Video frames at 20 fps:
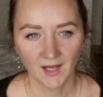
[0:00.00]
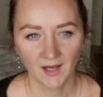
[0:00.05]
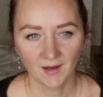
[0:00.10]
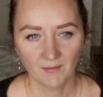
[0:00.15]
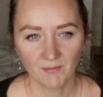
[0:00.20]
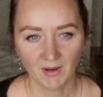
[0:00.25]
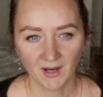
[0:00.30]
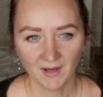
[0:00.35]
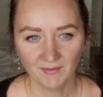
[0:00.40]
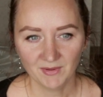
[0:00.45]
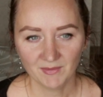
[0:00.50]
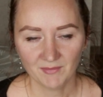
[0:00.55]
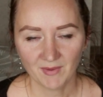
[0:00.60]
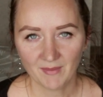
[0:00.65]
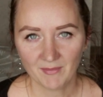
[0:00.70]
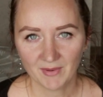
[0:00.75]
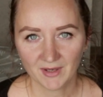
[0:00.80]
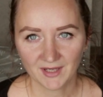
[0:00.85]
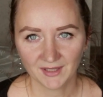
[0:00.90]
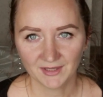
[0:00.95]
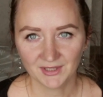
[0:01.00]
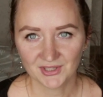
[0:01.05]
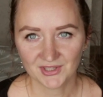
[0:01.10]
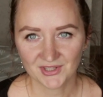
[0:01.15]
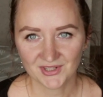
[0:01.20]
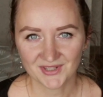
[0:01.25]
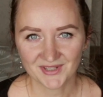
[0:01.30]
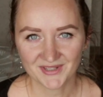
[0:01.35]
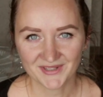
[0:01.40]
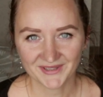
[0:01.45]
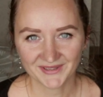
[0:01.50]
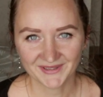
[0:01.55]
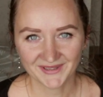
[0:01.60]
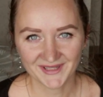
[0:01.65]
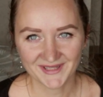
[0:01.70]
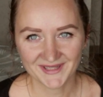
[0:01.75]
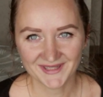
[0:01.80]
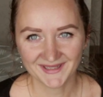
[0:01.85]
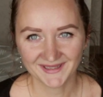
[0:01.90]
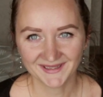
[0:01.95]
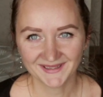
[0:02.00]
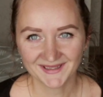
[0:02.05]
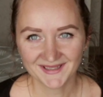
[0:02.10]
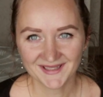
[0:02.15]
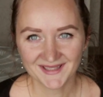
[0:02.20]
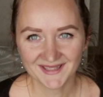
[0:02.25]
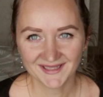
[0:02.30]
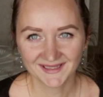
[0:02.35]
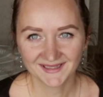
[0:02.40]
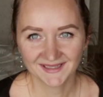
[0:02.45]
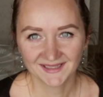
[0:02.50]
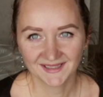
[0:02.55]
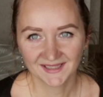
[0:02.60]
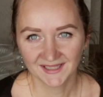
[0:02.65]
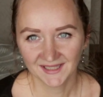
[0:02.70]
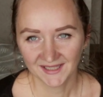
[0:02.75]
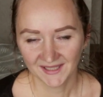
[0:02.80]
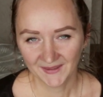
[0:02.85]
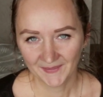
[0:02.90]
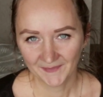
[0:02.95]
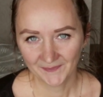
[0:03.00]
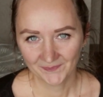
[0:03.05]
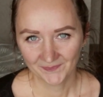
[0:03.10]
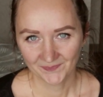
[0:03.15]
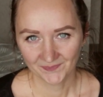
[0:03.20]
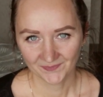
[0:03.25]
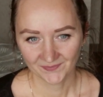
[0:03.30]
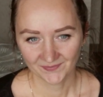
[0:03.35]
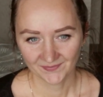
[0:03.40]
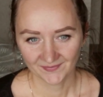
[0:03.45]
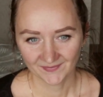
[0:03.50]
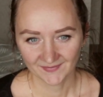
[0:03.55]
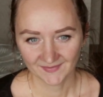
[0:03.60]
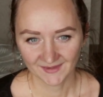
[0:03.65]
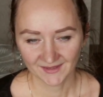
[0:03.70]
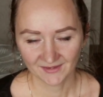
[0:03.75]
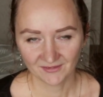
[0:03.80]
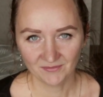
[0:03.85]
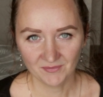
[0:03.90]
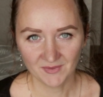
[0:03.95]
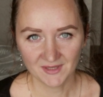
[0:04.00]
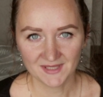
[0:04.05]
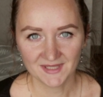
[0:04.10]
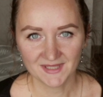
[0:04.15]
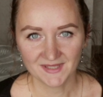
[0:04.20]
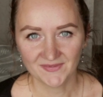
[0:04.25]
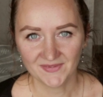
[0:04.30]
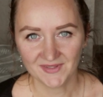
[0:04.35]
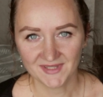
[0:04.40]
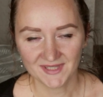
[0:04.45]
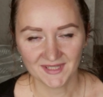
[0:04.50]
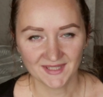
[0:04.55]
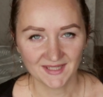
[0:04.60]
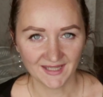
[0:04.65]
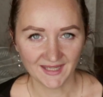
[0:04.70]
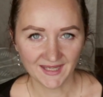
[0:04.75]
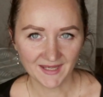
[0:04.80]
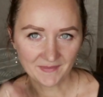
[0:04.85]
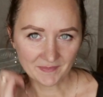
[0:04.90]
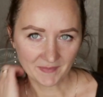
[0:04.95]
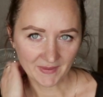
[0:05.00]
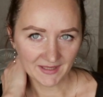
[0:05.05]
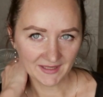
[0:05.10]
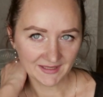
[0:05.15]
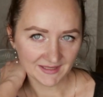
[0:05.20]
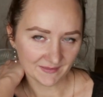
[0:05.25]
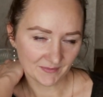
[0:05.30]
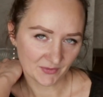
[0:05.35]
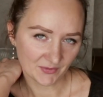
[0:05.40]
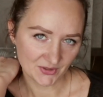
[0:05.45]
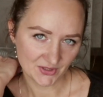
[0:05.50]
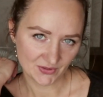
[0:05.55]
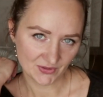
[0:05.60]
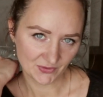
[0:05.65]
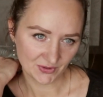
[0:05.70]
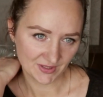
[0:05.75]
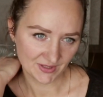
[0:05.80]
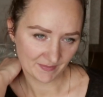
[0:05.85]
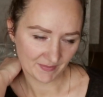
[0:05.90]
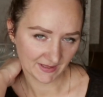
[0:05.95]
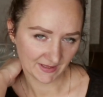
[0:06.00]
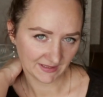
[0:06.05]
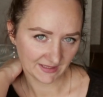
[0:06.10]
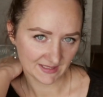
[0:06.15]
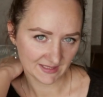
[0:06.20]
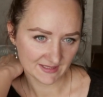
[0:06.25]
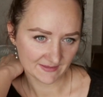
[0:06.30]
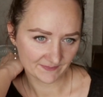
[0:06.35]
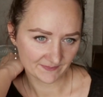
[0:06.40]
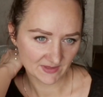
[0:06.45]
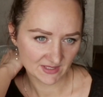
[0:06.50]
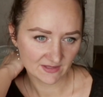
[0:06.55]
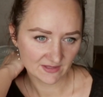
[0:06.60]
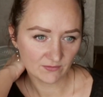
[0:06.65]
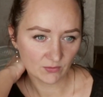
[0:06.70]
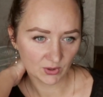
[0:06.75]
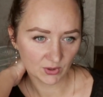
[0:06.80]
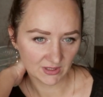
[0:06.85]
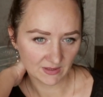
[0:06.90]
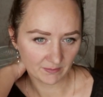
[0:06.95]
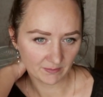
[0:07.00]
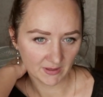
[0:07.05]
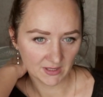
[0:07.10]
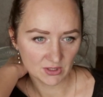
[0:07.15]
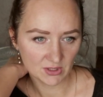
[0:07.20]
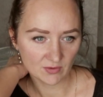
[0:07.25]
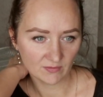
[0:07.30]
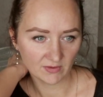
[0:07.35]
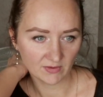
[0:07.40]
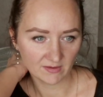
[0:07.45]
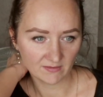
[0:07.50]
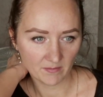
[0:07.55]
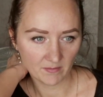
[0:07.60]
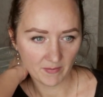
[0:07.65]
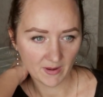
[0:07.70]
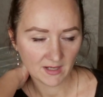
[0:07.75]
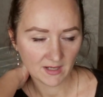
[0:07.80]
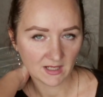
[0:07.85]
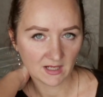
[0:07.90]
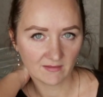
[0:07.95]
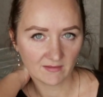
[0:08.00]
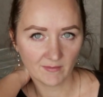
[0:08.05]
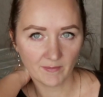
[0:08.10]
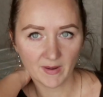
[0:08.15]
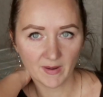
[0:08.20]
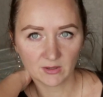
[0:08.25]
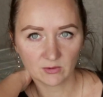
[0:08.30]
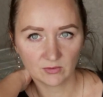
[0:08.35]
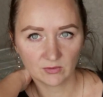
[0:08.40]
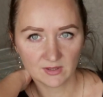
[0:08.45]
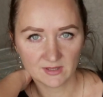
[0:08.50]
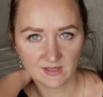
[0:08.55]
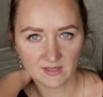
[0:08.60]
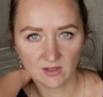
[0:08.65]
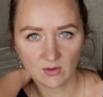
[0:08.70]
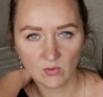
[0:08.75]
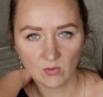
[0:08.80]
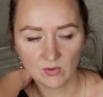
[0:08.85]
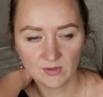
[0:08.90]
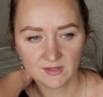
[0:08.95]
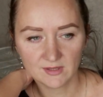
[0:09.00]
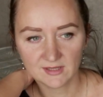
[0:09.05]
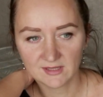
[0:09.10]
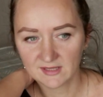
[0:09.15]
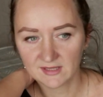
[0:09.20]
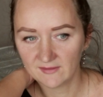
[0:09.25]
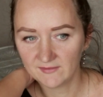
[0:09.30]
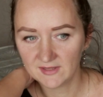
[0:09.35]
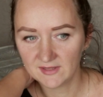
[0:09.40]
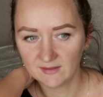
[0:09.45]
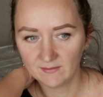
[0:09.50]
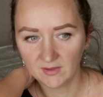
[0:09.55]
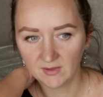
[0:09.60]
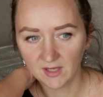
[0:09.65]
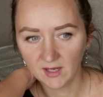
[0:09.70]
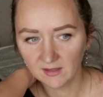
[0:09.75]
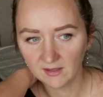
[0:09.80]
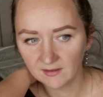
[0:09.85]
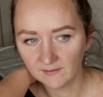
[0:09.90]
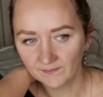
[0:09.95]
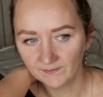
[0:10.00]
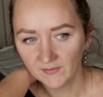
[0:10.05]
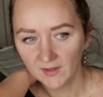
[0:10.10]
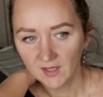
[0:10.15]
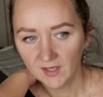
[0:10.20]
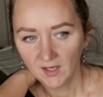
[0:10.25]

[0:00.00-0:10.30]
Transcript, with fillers: маме. Мама, конечно же, согласилась. Вместе веселее, поэтому сегодня поедем. Сегодня пойдем в аквапарк. Аквапарк у нас находится совсем рядом,